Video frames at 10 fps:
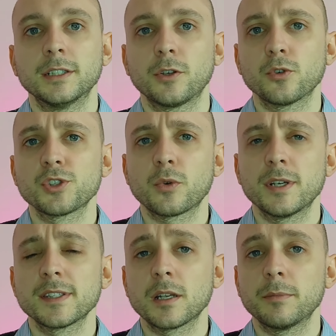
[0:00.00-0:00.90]
Di
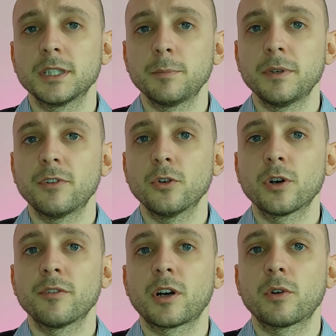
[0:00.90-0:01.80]
conseguenza il BTP
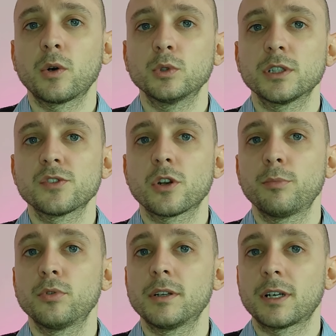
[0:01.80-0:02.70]
valore avrà una
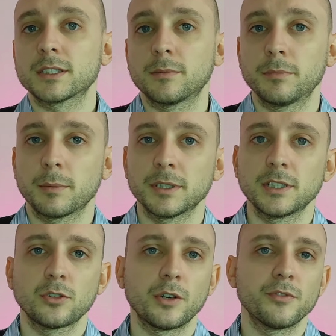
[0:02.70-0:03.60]
quotazione più elevata,
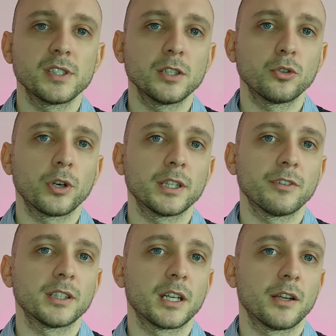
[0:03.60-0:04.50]
permettendo all'investitore
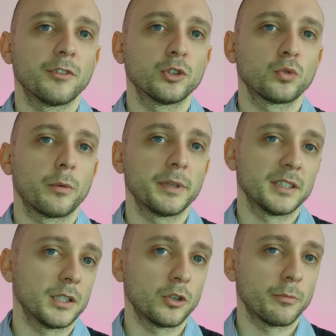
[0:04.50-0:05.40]
di vendere
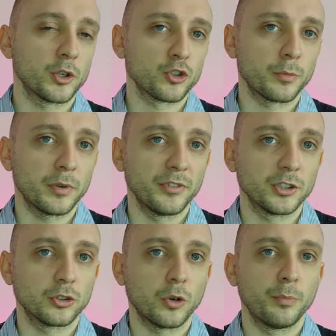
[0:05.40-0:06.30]
eventualmente con maggior
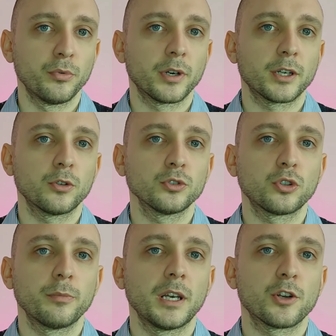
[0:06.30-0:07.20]
profitto oppure
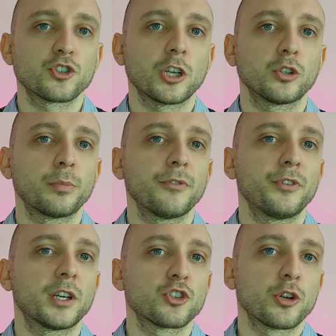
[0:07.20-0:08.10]
controbilanciando più
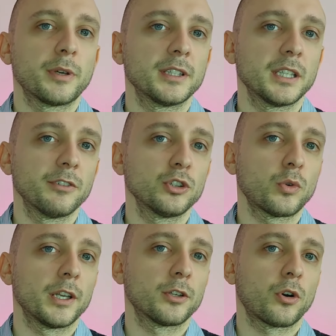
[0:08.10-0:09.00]
efficacemente
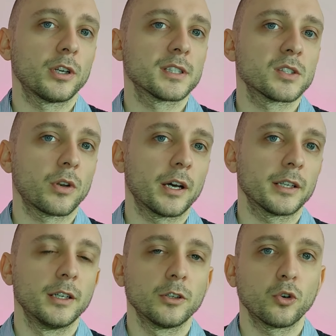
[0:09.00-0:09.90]
eventuali crolli
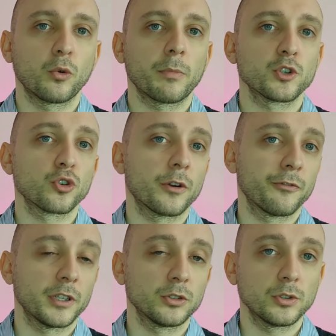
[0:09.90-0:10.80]
azionari, con un maggiore
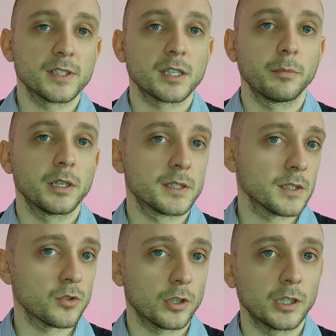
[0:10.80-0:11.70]
effetto di
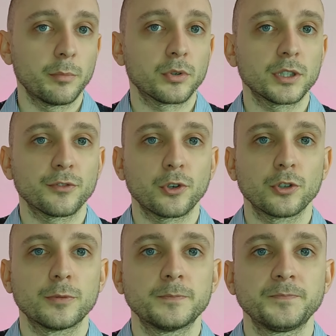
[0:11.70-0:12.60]
stabilizzazione del
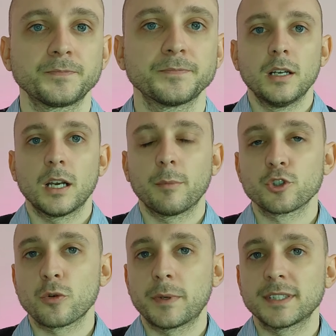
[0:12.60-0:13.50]
portafoglio. La
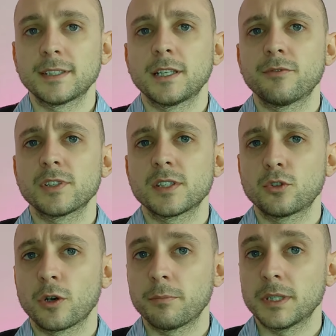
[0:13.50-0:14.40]
maggior parte degli
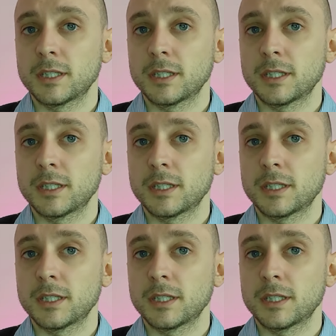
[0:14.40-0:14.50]
investitori in